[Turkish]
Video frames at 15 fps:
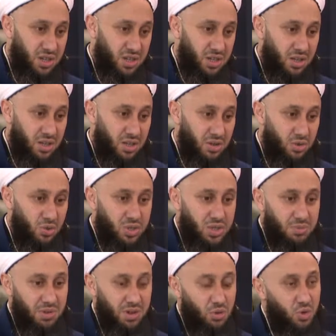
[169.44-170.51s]
e, o
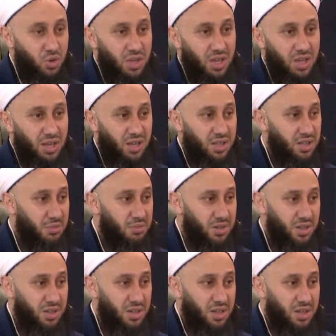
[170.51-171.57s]
zaman öteki adamın